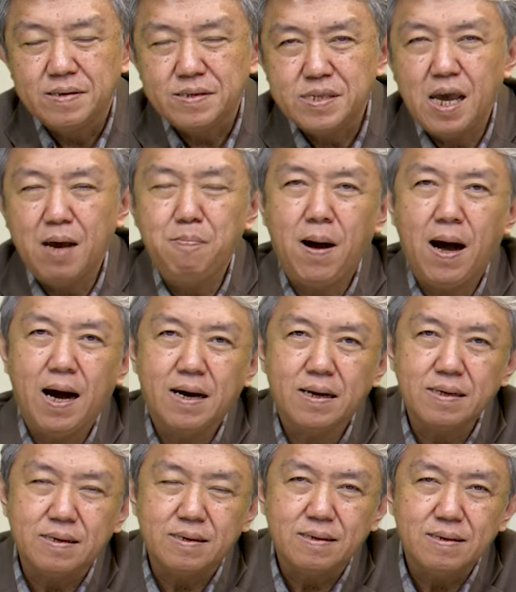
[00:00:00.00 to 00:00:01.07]
Setiap
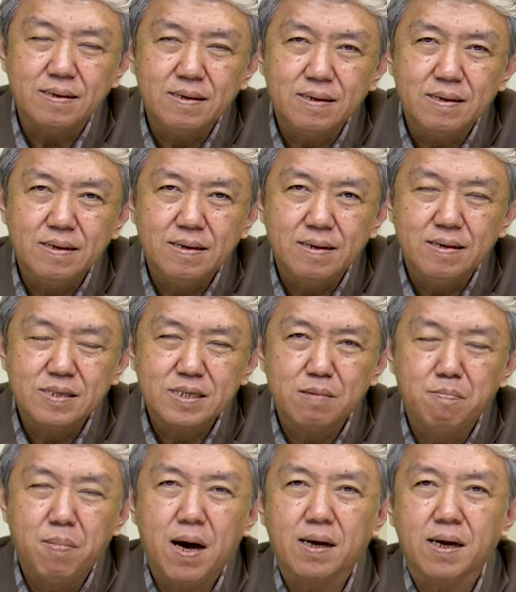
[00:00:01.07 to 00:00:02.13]
hari
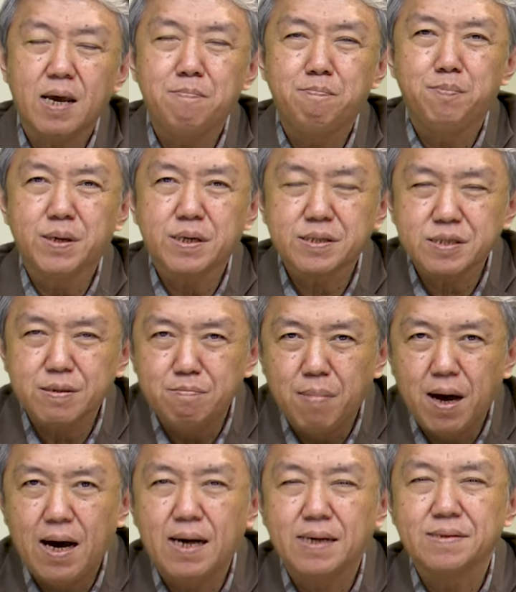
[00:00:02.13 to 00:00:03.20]
sebagai
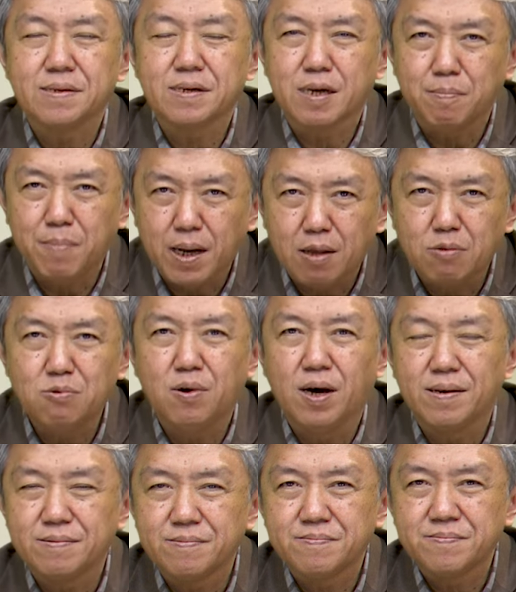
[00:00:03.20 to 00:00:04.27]
persembahan kepada
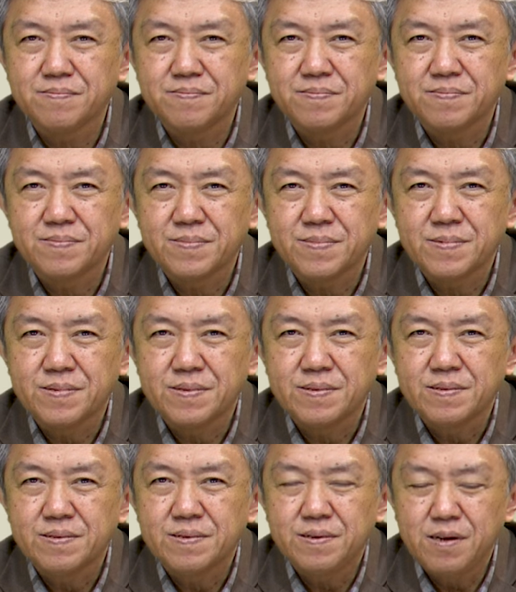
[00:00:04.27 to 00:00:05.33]
Tuhan.
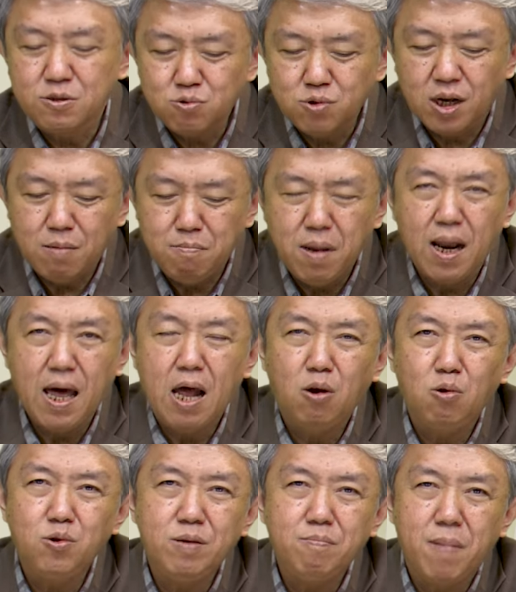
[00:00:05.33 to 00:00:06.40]
Nah saudara
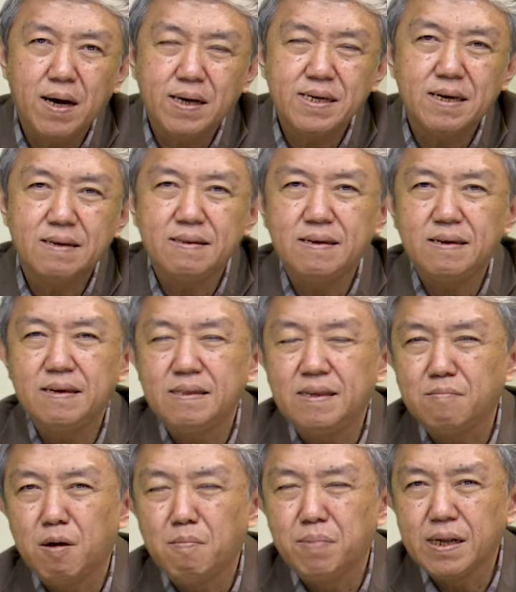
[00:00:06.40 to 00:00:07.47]
melalui bagian
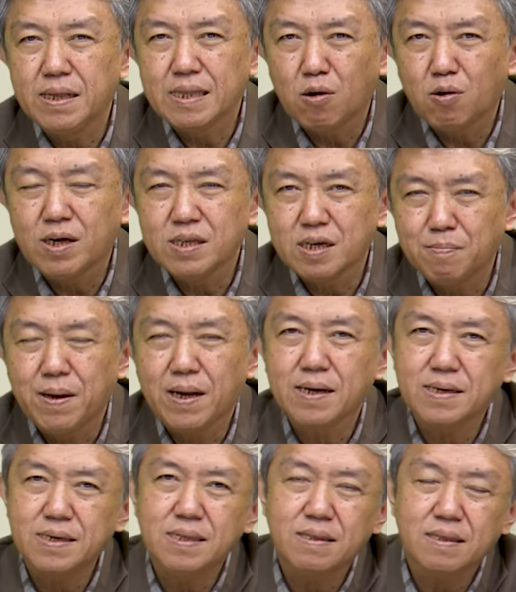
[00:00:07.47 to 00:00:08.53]
ini memberitahukan kepada
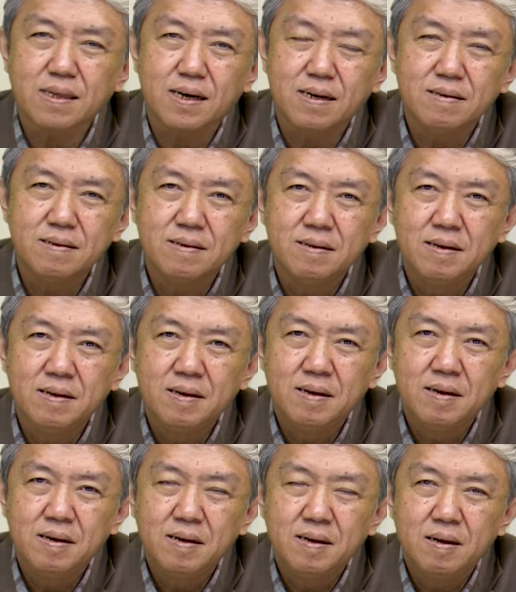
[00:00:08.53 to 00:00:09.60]
kita
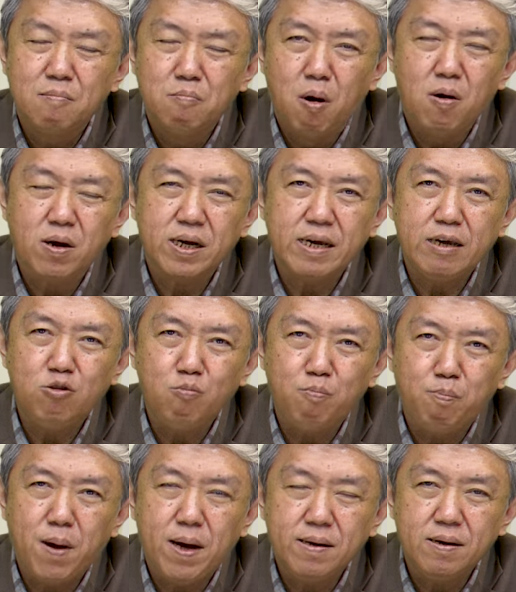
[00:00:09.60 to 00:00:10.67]
bahwa
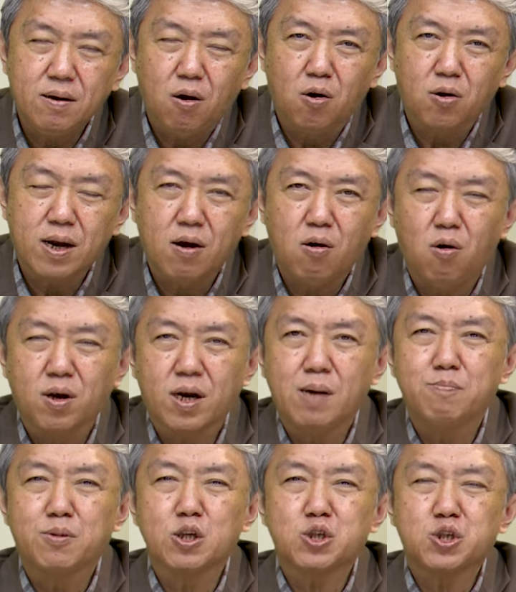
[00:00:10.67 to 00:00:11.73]
kehidupan
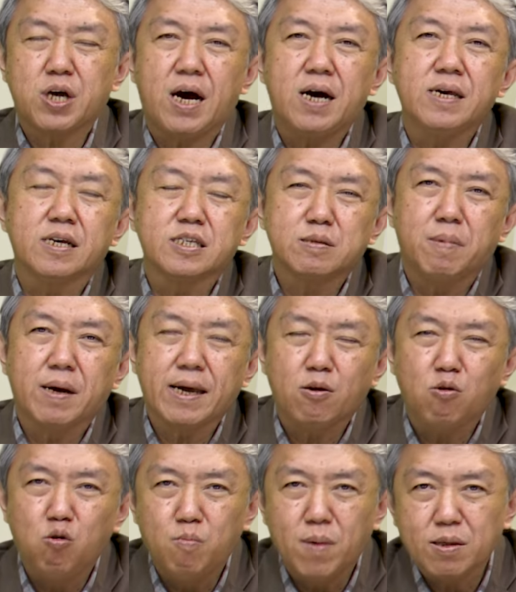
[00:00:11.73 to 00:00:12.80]
orang-orang percaya sebagai
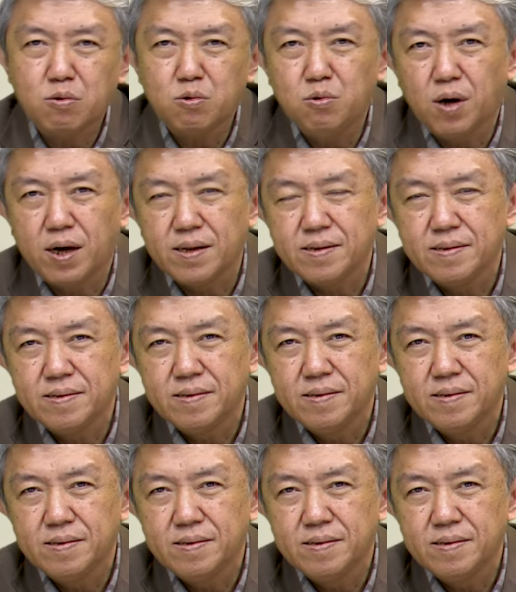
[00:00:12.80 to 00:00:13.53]
umat Tuhan,